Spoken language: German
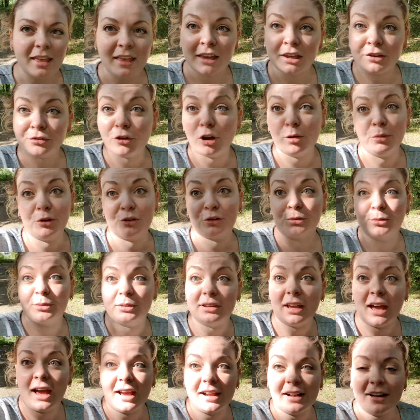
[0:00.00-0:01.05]
Ich freue mich schon
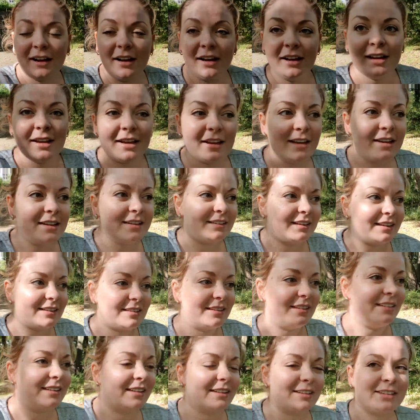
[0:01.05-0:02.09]
total dass
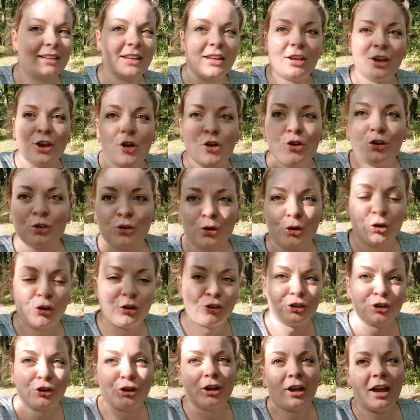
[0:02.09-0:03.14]
ich das schöne
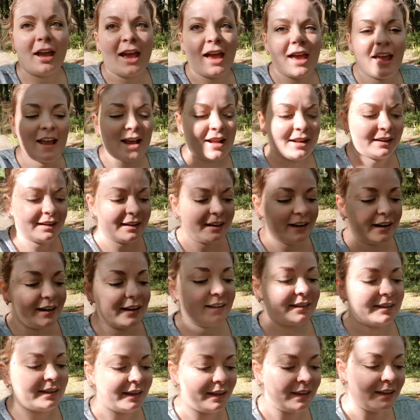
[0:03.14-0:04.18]
Stück
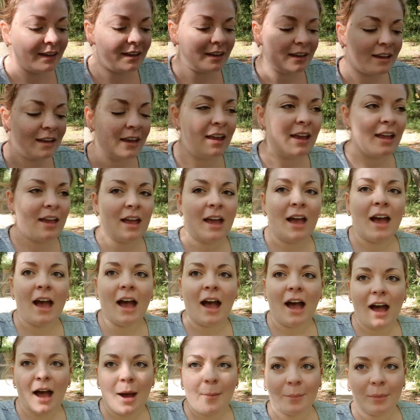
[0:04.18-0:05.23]
endlich
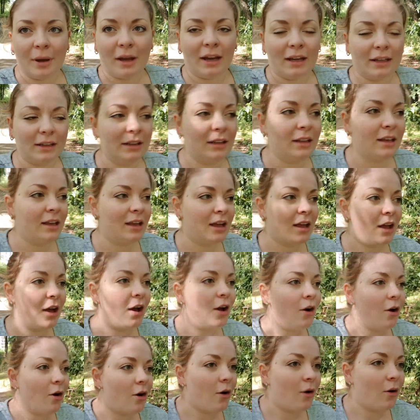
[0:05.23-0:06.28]
haben kann.
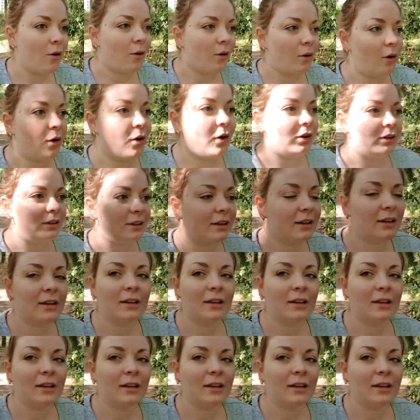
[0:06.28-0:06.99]
Und